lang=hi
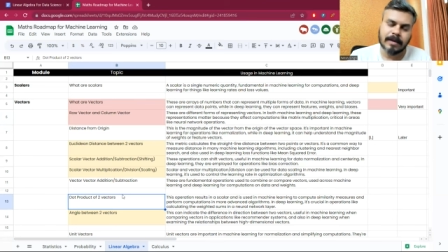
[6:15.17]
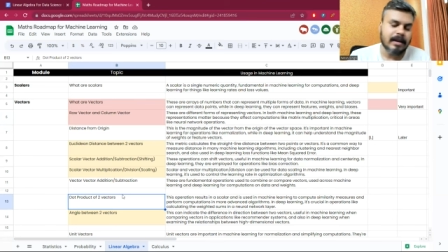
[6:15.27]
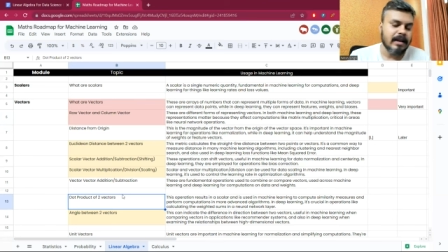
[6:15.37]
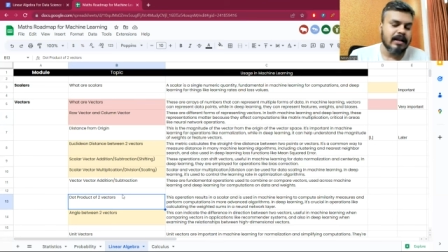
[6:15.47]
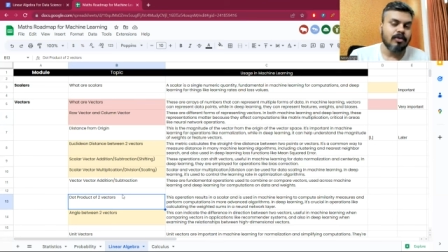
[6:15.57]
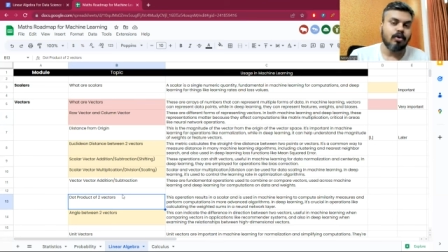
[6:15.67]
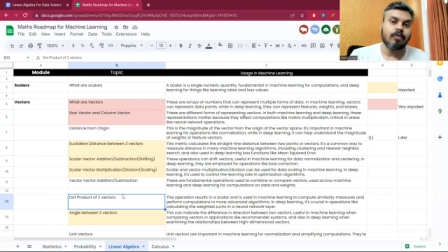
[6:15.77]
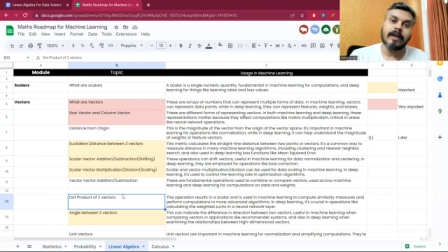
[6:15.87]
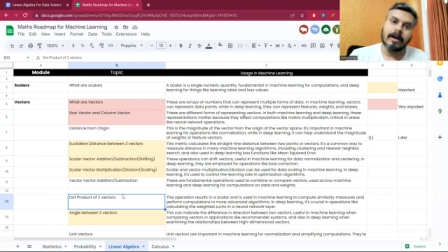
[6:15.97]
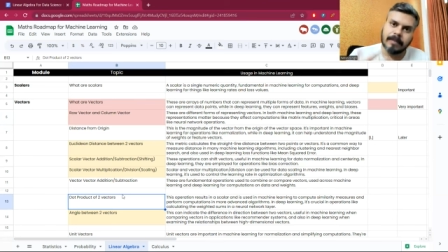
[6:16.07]
में तो
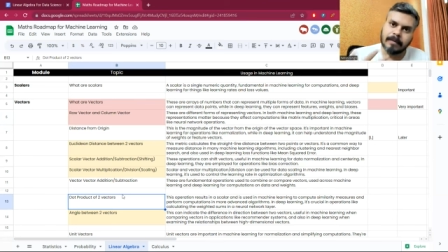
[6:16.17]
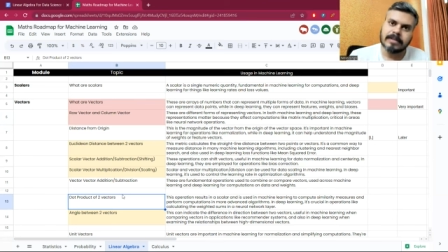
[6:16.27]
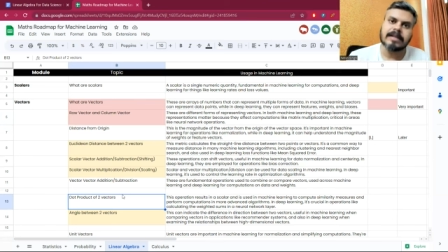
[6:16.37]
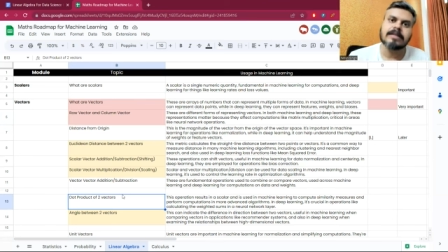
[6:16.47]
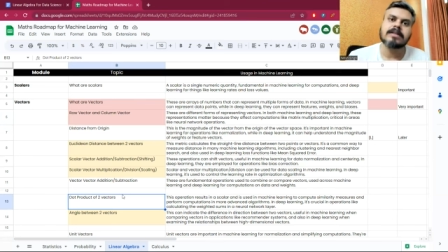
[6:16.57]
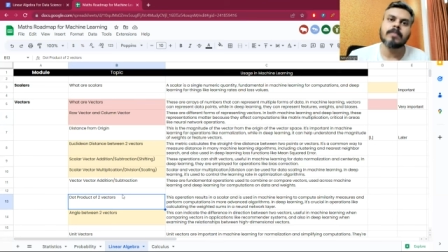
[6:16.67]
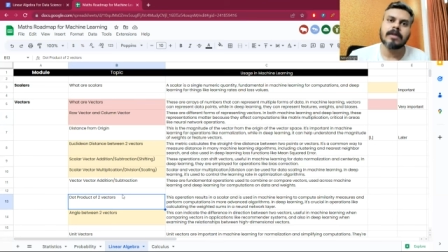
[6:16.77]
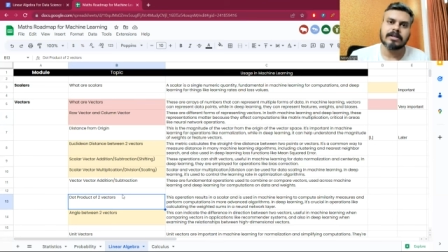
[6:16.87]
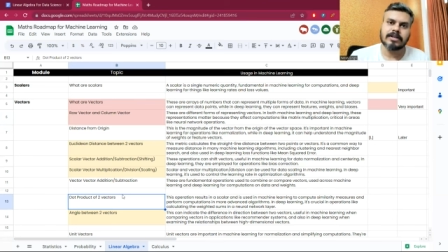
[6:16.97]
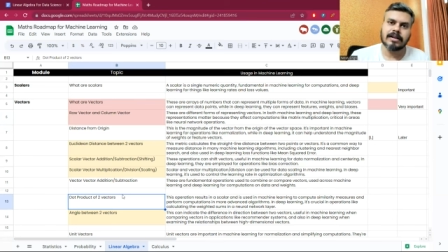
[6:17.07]
फिर आपके पास एक
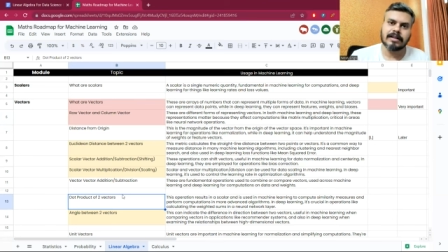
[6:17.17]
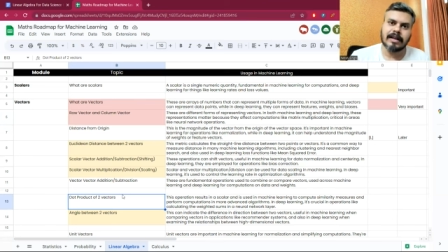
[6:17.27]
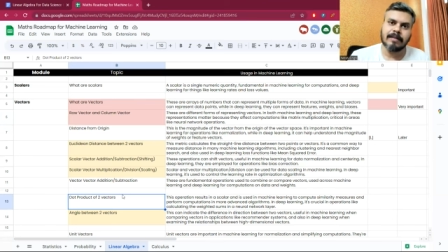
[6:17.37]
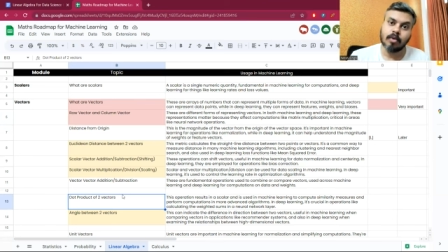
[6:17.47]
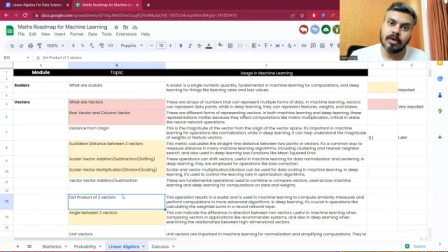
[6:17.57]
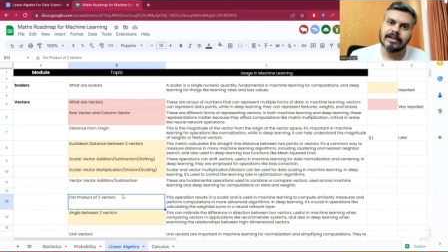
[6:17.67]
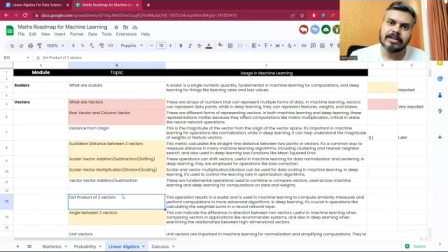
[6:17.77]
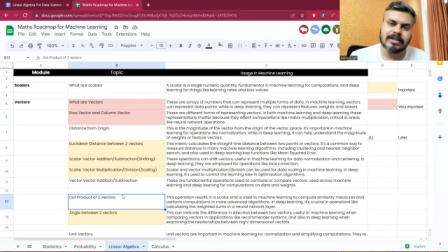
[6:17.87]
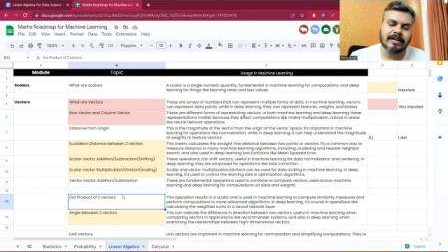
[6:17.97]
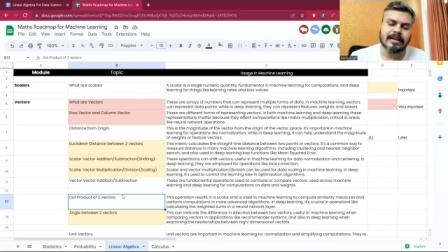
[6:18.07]
इंस्पिरेशन रहता है
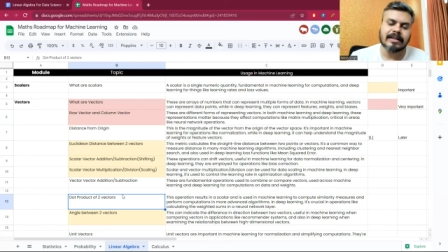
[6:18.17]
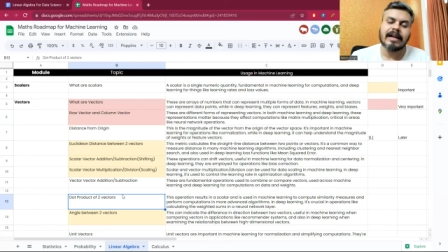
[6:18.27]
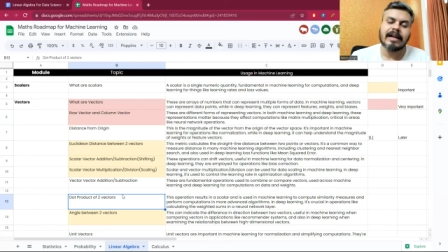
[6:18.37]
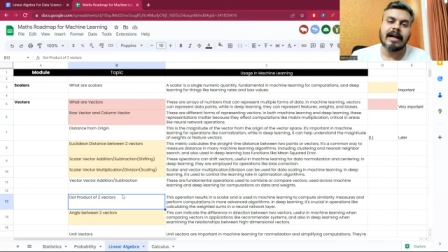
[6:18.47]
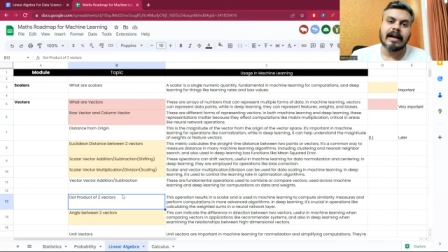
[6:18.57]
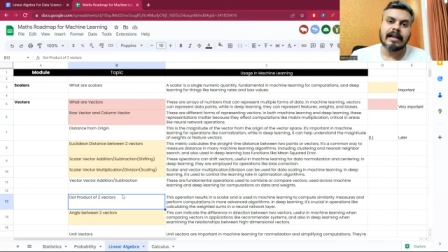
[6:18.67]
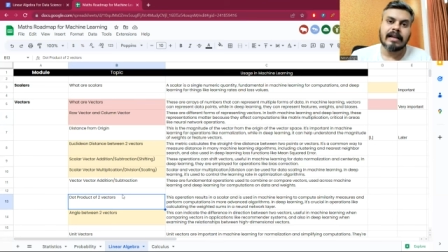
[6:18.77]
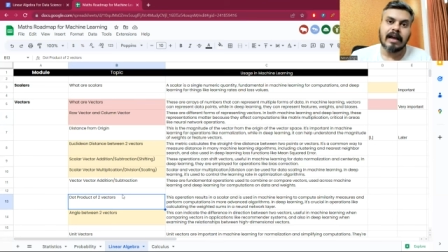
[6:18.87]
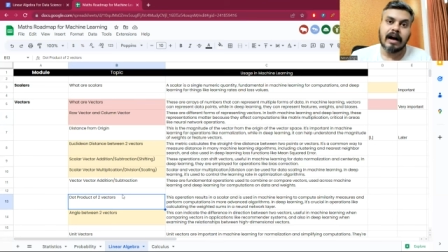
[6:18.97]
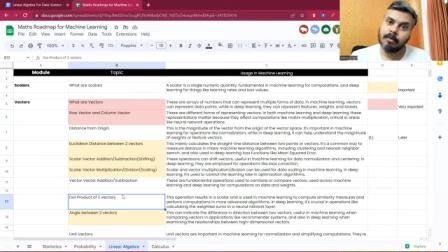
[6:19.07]
मोटिवेशन रहता है
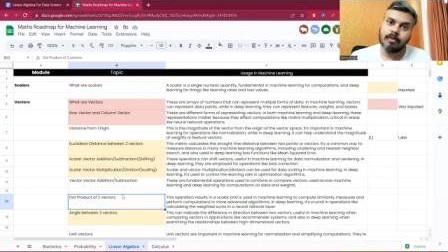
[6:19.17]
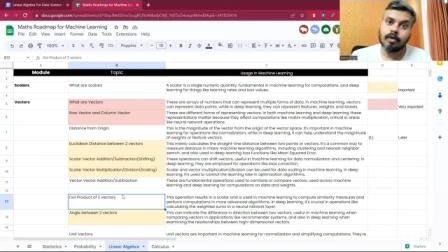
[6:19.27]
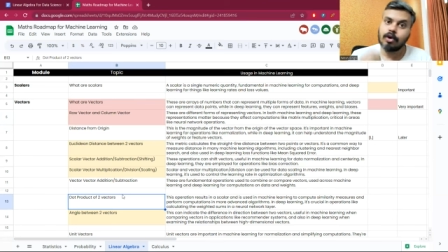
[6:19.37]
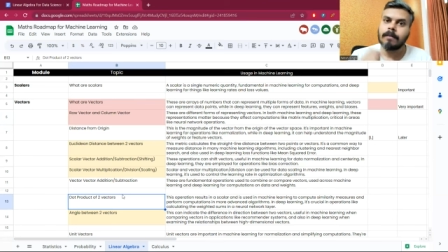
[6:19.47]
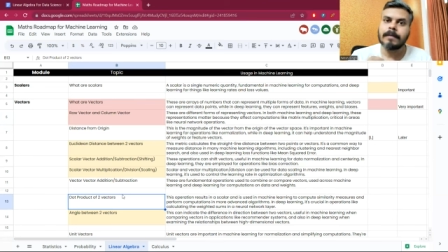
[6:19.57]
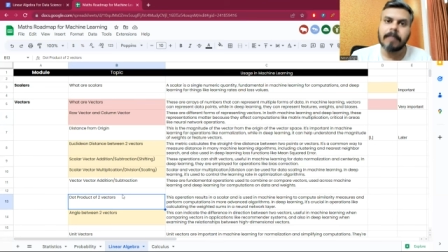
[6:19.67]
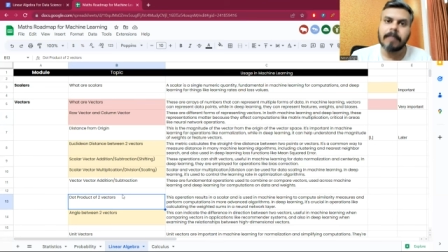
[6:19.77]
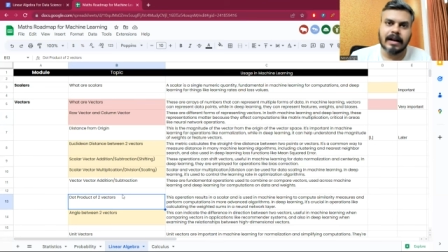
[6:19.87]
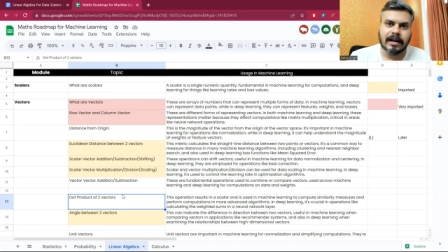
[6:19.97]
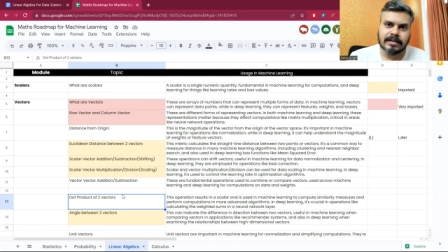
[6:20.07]
कि आपको वो टॉपिक
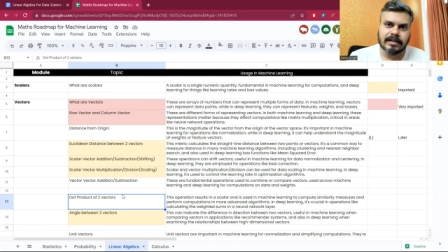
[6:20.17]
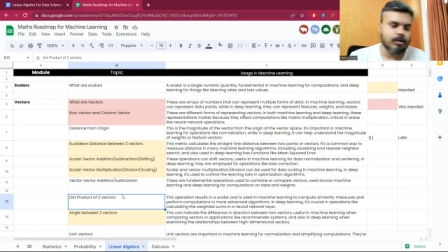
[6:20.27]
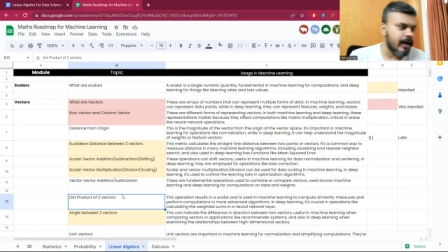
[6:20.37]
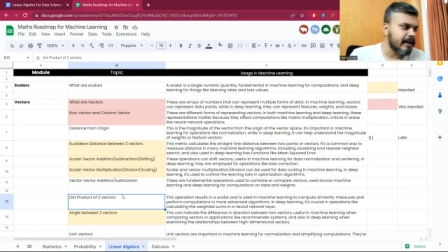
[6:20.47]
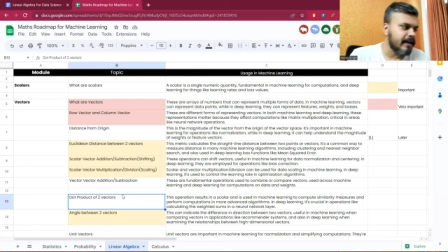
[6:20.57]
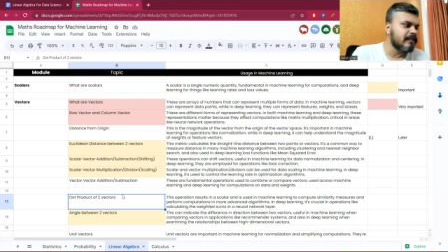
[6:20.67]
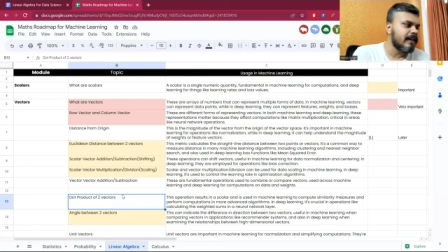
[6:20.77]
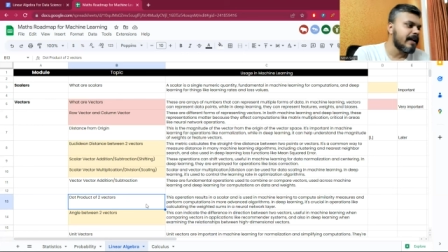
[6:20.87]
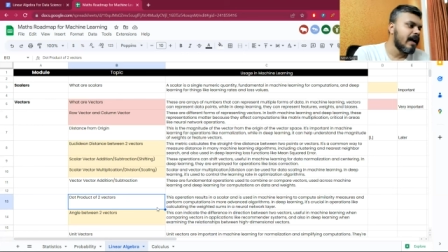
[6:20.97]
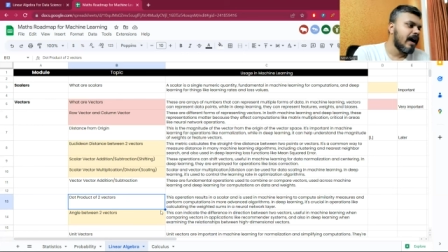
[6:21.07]
पढ़ना चाहिए तो दैट इज वाई